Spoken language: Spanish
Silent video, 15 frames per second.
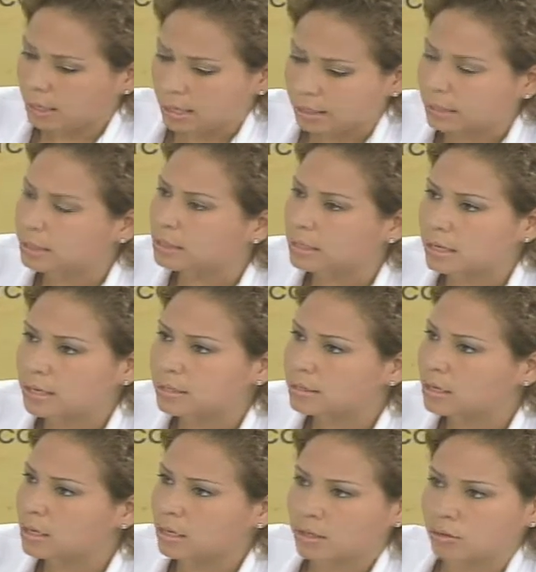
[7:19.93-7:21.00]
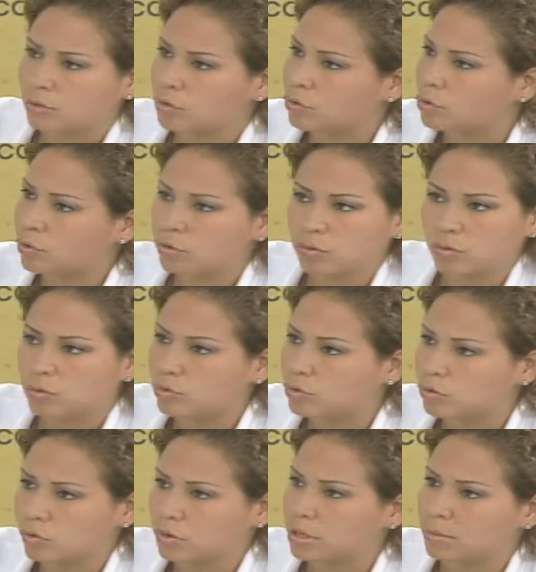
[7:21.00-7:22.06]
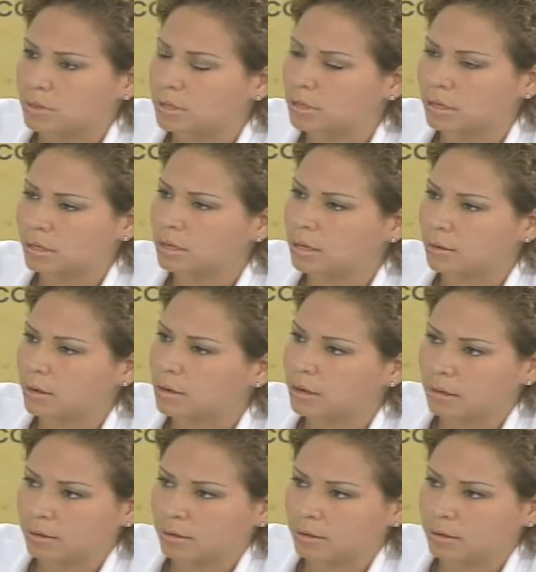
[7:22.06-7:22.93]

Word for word: a atenderse y nosotros gustosamente le